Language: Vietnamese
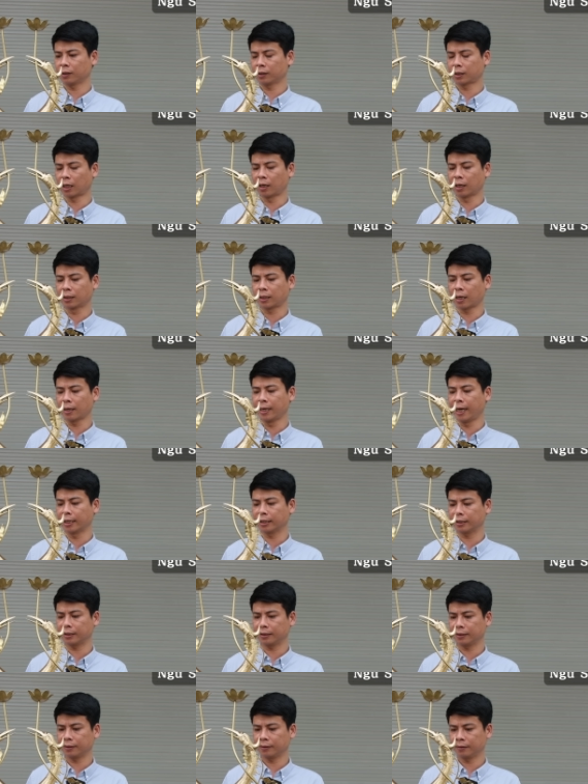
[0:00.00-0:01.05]
rất là sắc nét.
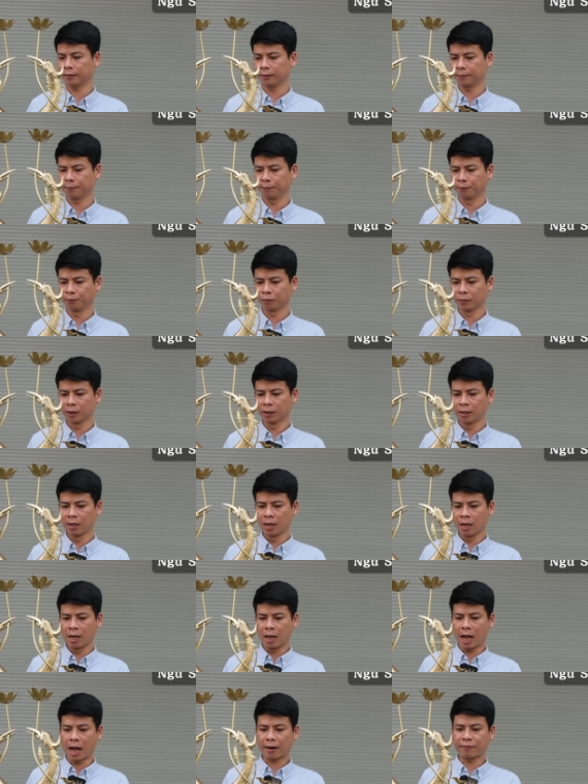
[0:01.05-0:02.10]

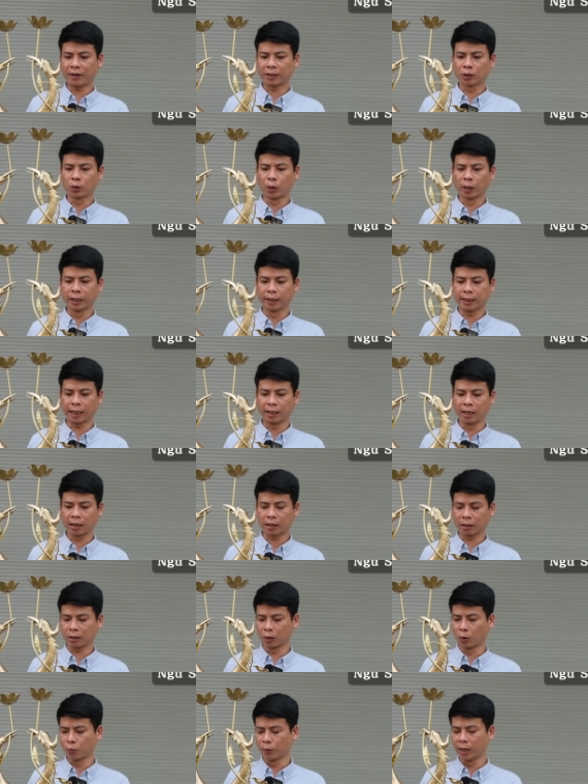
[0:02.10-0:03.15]
Hạc và rùa thì sẽ được
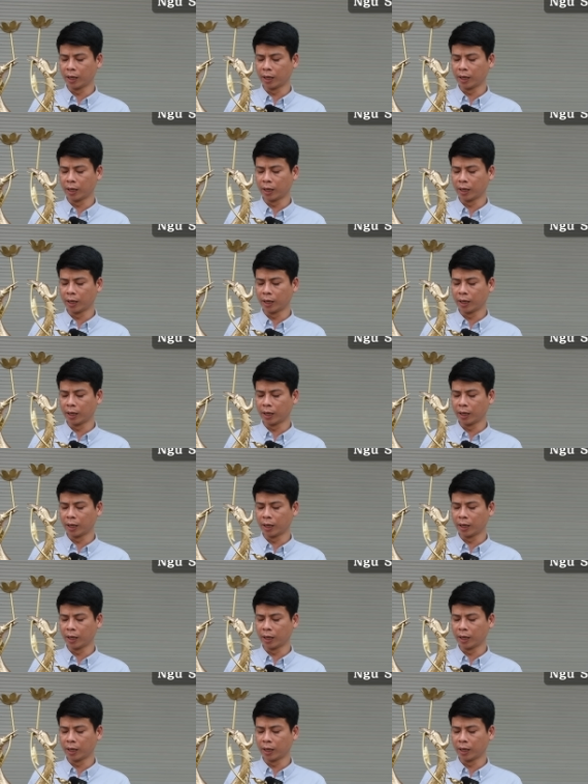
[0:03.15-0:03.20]
đúc